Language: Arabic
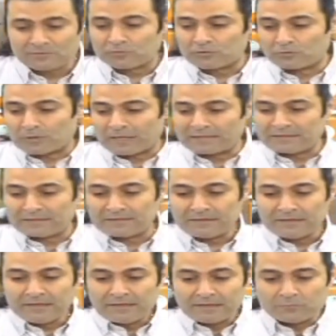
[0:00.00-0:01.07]
نذكر انه عنا
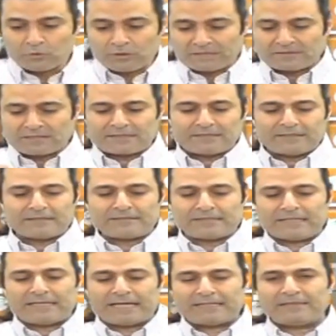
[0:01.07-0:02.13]
مكترات
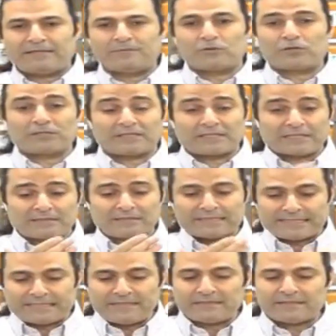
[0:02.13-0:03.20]
يلي عنا مكترات
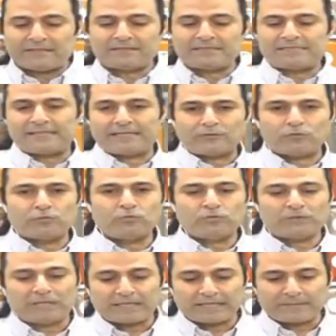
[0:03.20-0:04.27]
الكينا
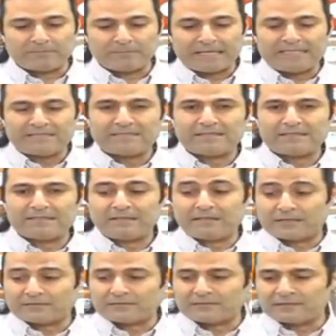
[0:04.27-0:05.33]
الزيتون الخبيزه
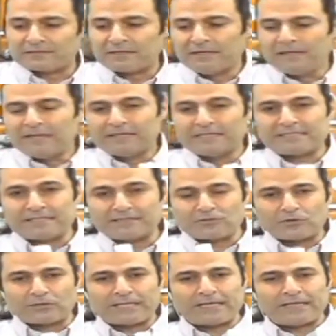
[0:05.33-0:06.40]
العطر
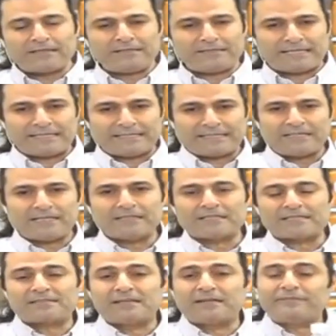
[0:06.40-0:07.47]
السيترونيل يعني كل
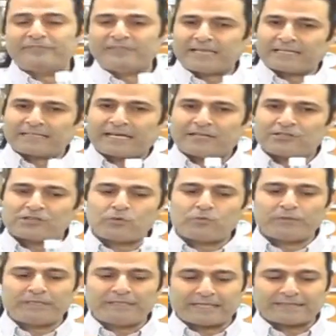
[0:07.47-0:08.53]
هالاصناف النعناع
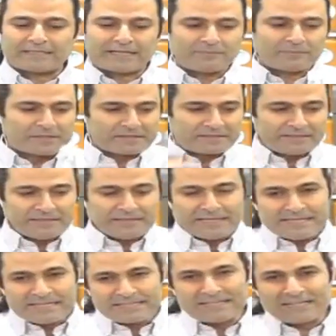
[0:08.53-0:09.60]
الجوي نعناع البري
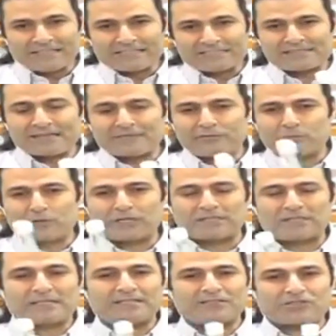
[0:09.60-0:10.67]
كل هالاصناف
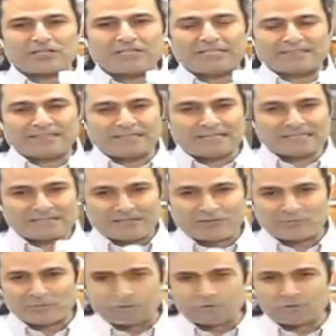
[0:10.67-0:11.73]
المكترات شغل اديار
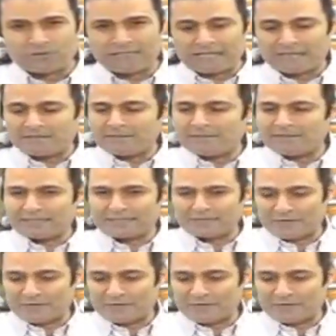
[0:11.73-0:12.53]
صاروا موجودين عنا